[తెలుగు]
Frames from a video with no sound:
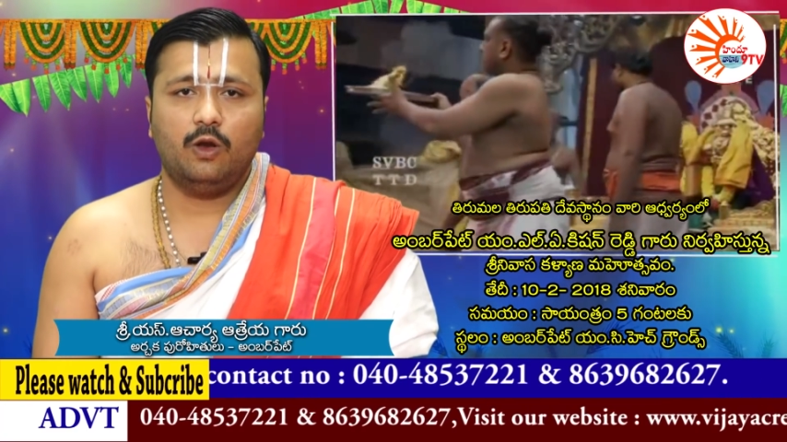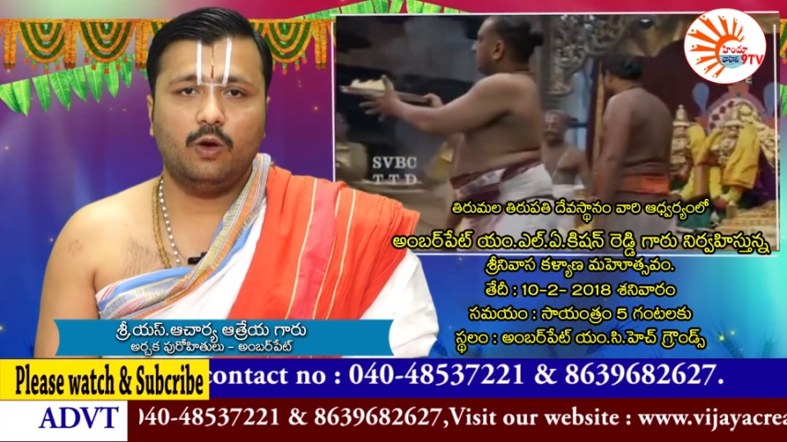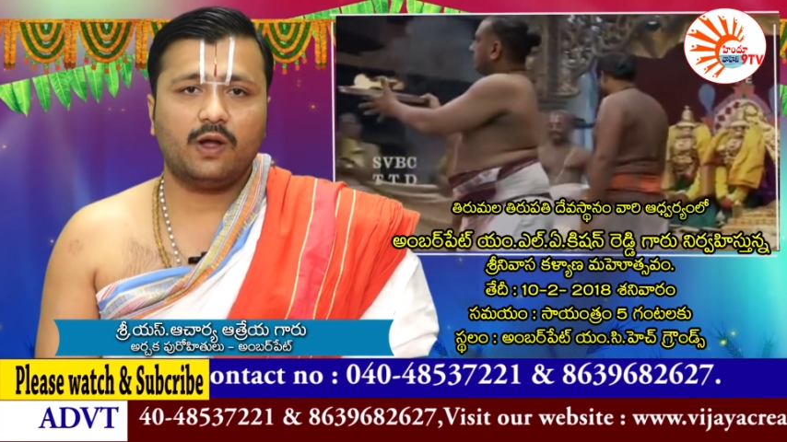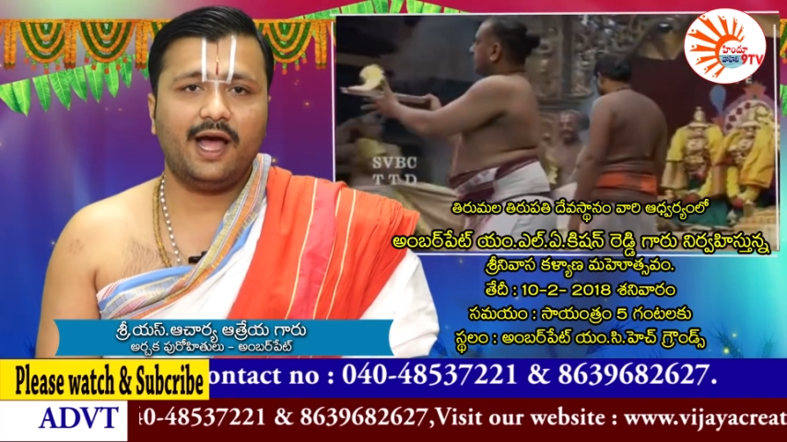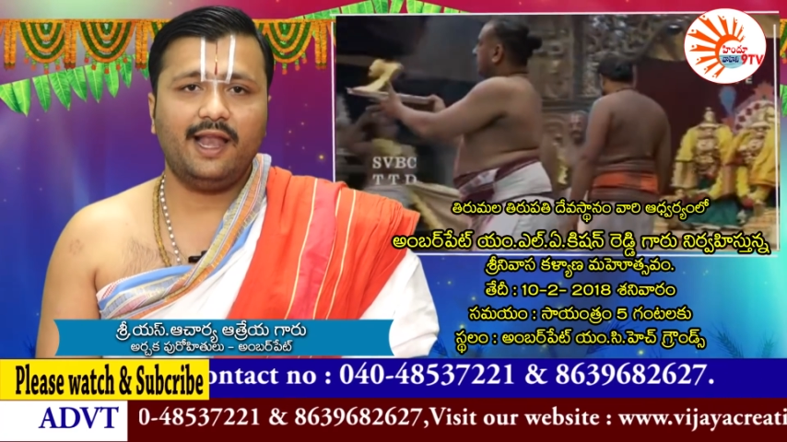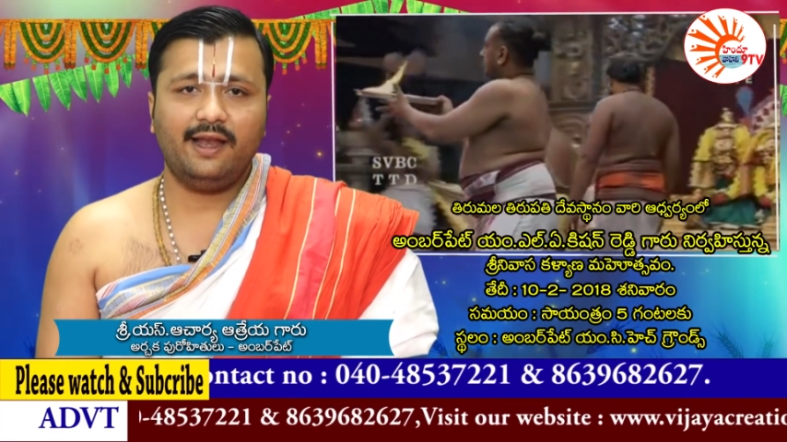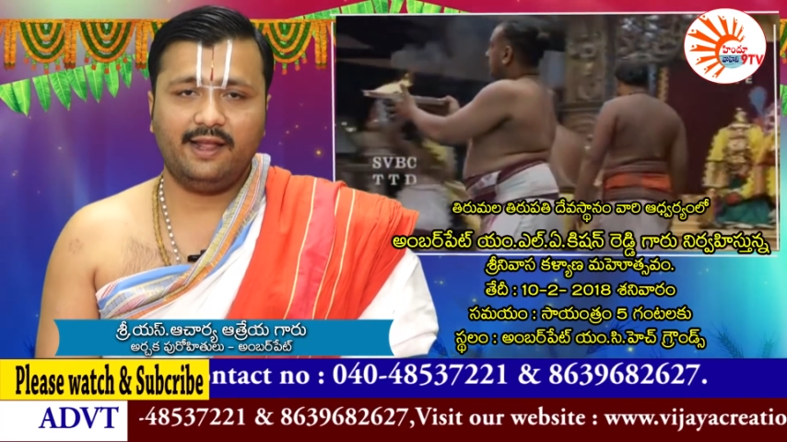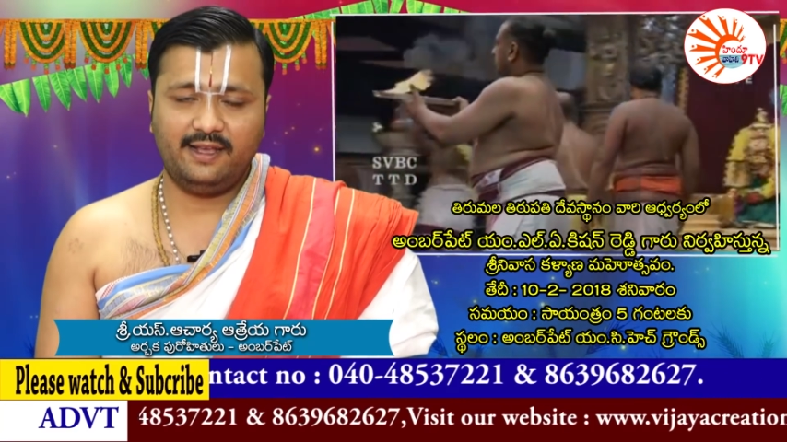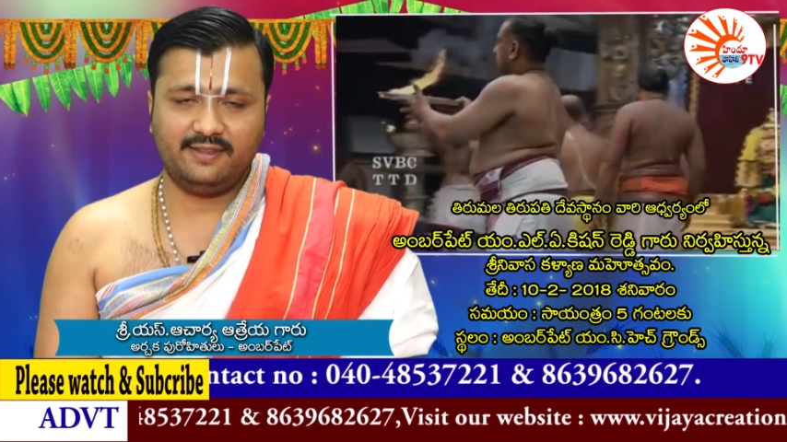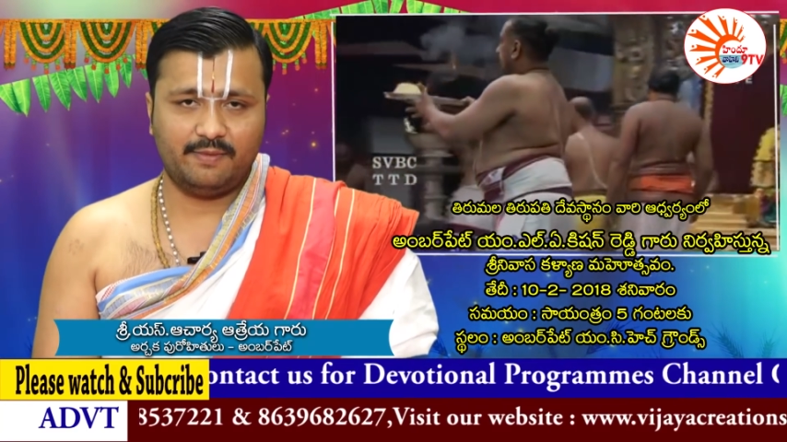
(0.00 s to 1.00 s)

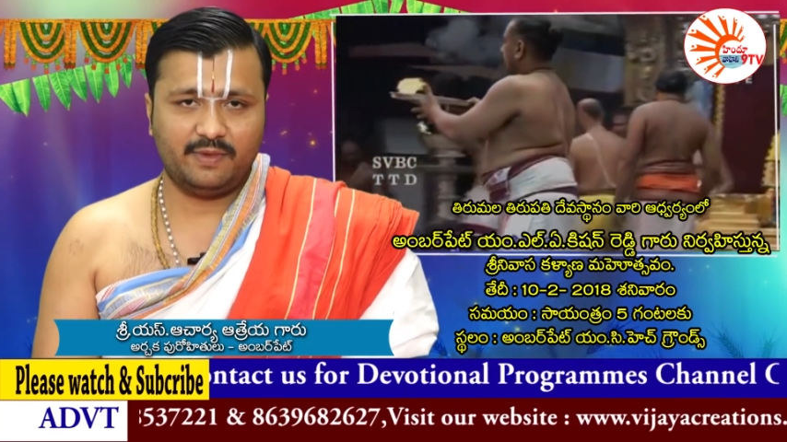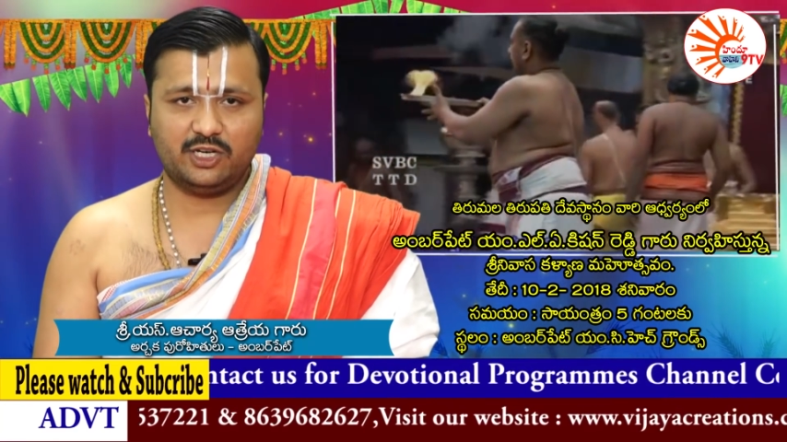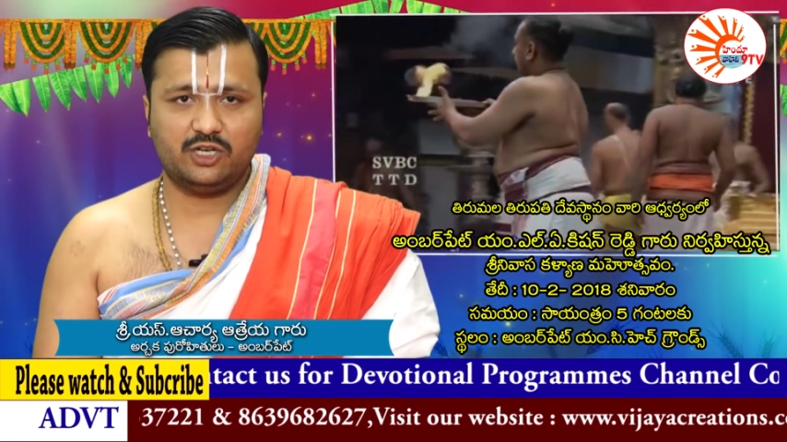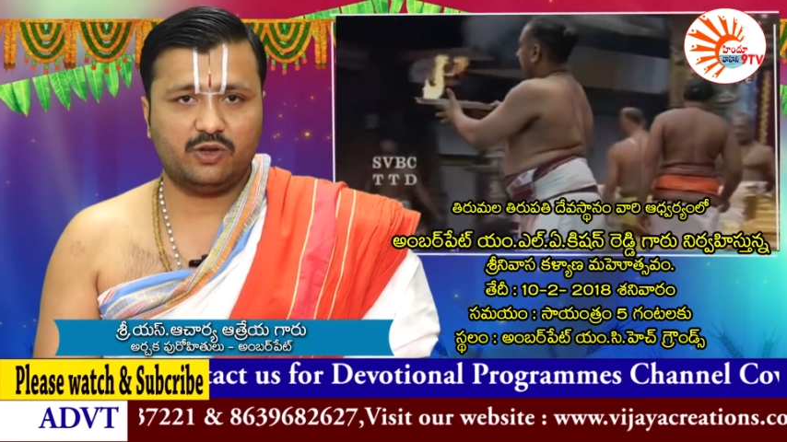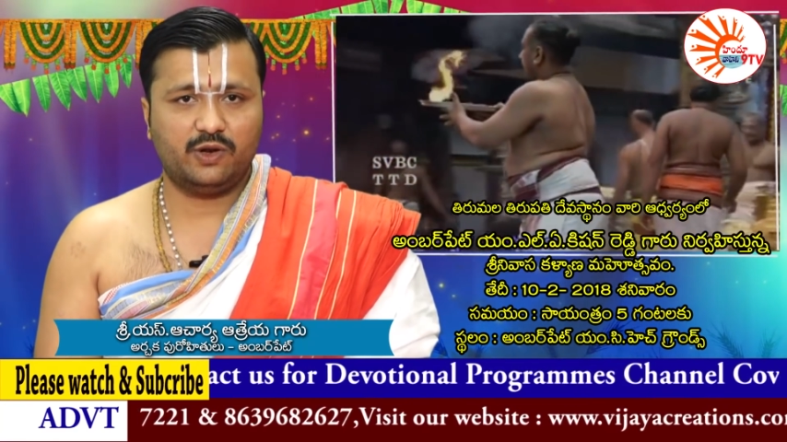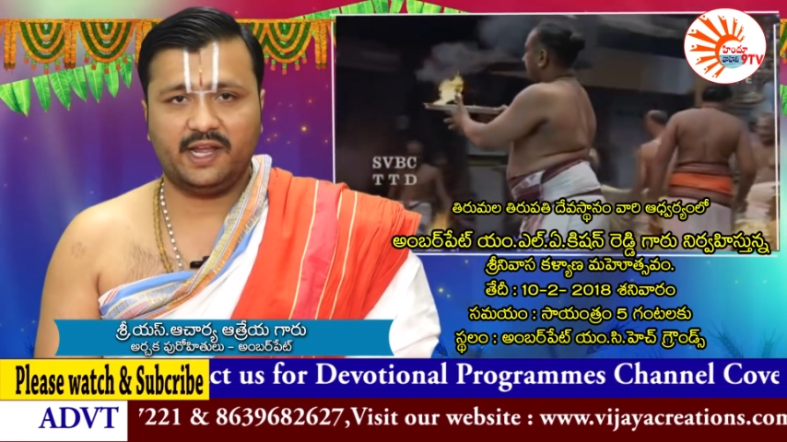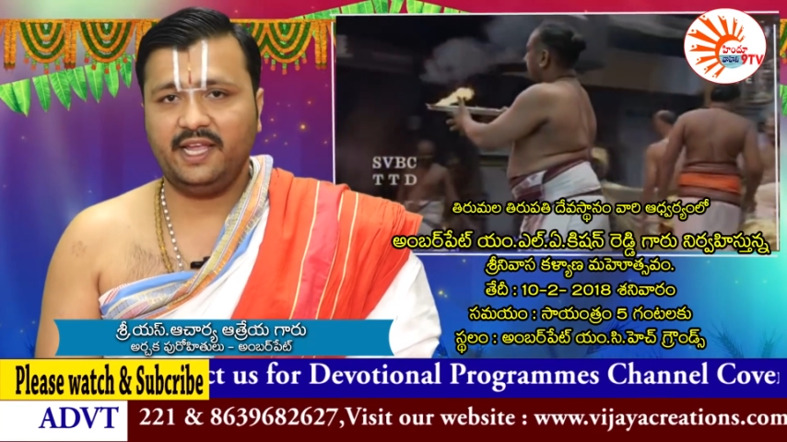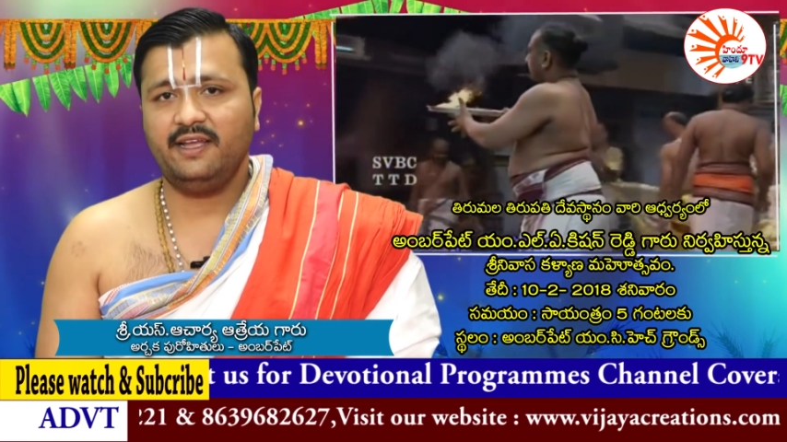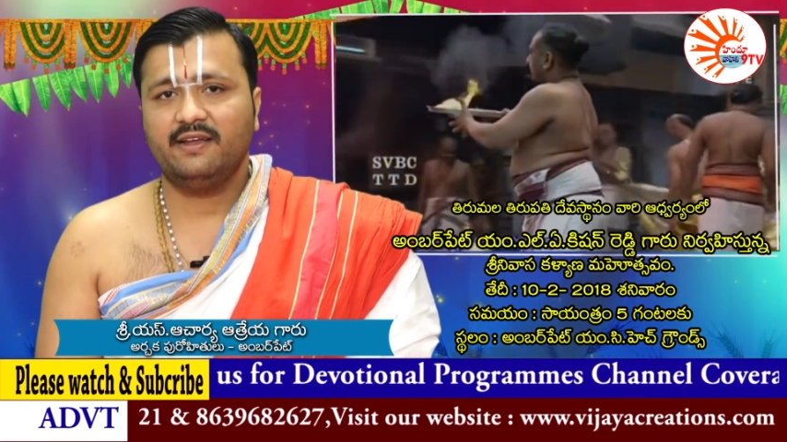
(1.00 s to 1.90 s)
లోకానికి సంరక్షణ కొరకై